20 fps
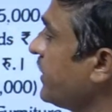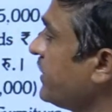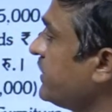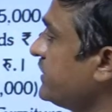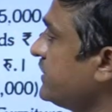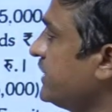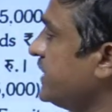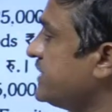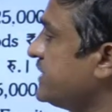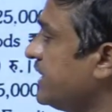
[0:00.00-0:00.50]

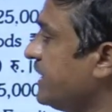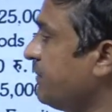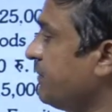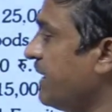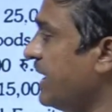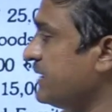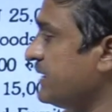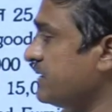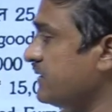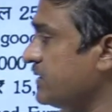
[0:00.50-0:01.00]
तीसरी
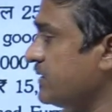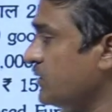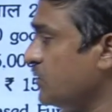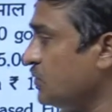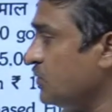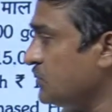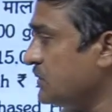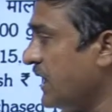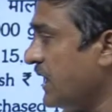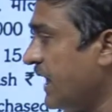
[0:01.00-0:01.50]
बात
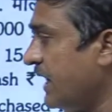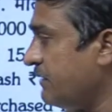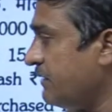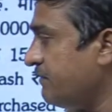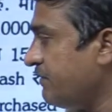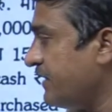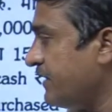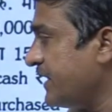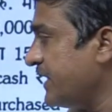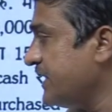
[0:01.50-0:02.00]
उधार
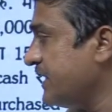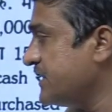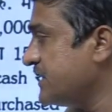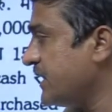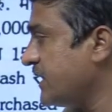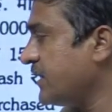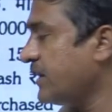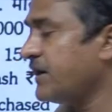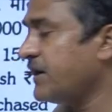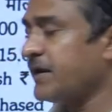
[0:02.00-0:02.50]

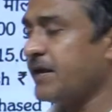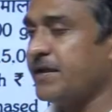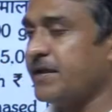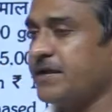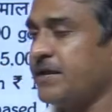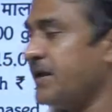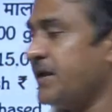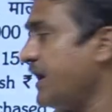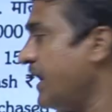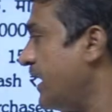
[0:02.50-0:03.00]
फर्नीचर क्रय
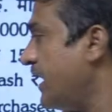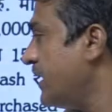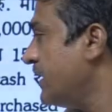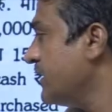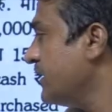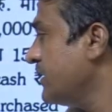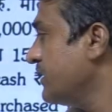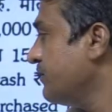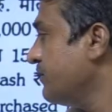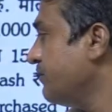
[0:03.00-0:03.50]
किया
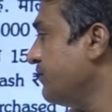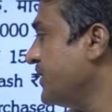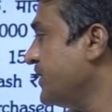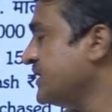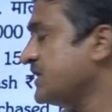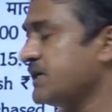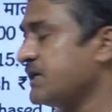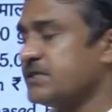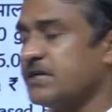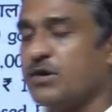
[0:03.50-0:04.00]
बीस
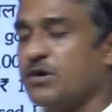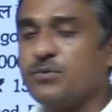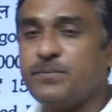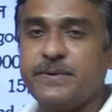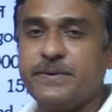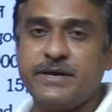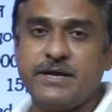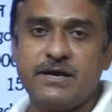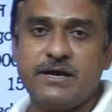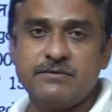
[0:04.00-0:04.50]
हजार
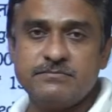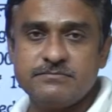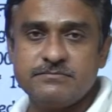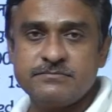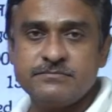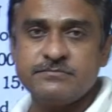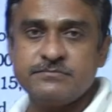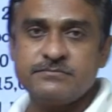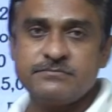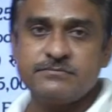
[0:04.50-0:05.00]
रुपए का
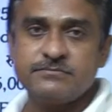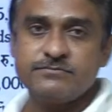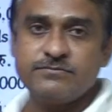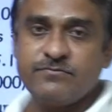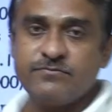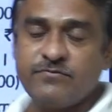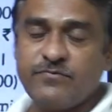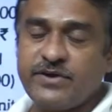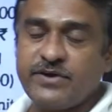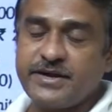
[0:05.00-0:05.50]

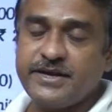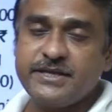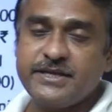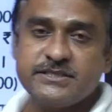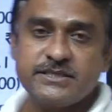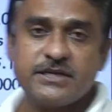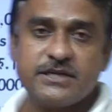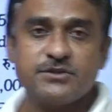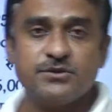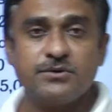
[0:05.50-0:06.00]

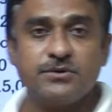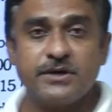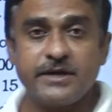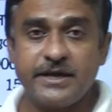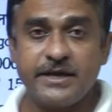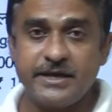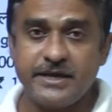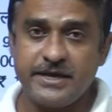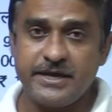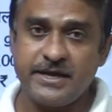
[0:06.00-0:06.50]
फर्नीचर तो क्रय
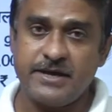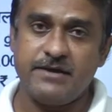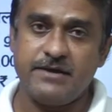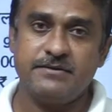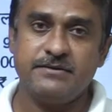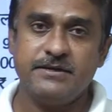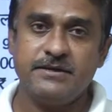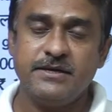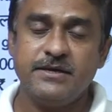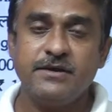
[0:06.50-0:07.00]
किया
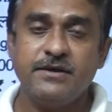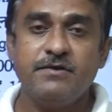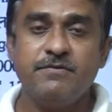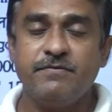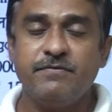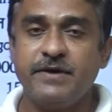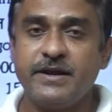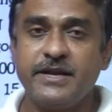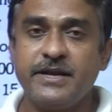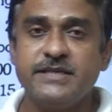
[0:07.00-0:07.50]

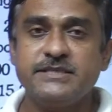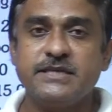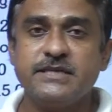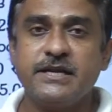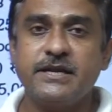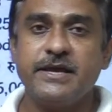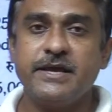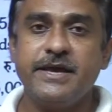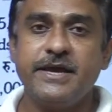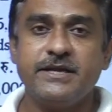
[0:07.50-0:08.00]

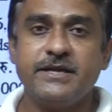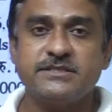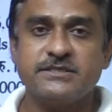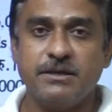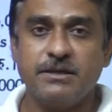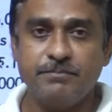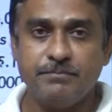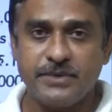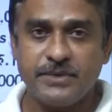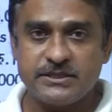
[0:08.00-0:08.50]
फर्नीचर एक
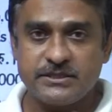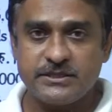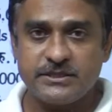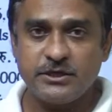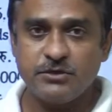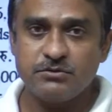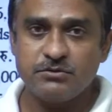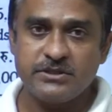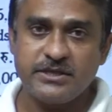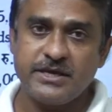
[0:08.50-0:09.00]
संपत्ति
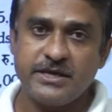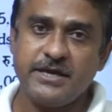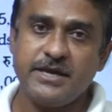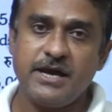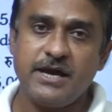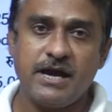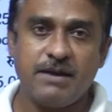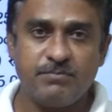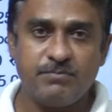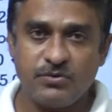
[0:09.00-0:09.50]
होती है
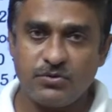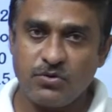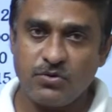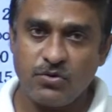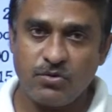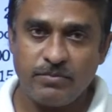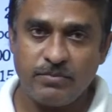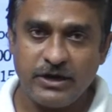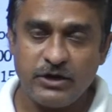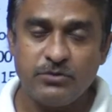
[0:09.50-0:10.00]
आप लोगों को
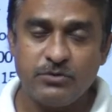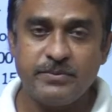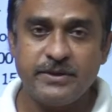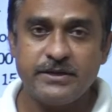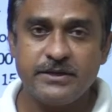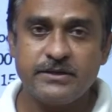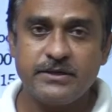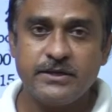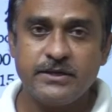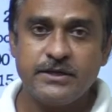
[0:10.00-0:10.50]
मालूम है
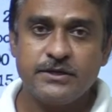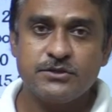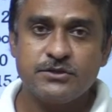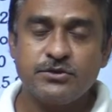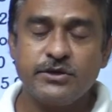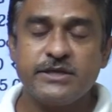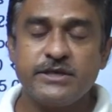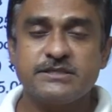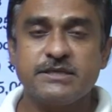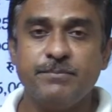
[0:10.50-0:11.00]
तो
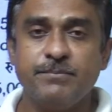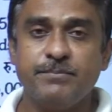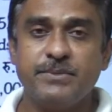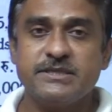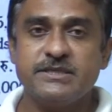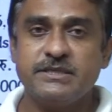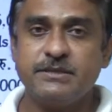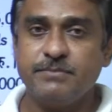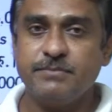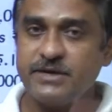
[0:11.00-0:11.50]
एक
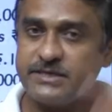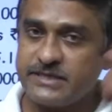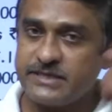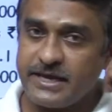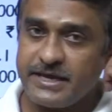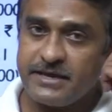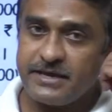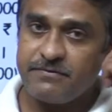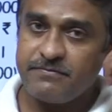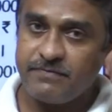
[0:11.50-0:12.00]
संपत्ति बढ़
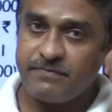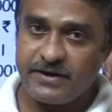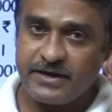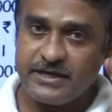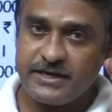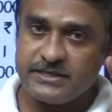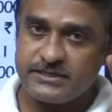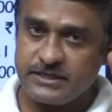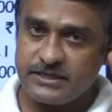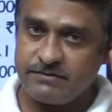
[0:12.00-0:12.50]
जाएगी
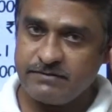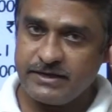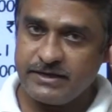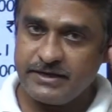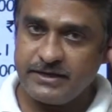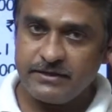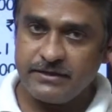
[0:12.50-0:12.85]
फर्नीचर वाली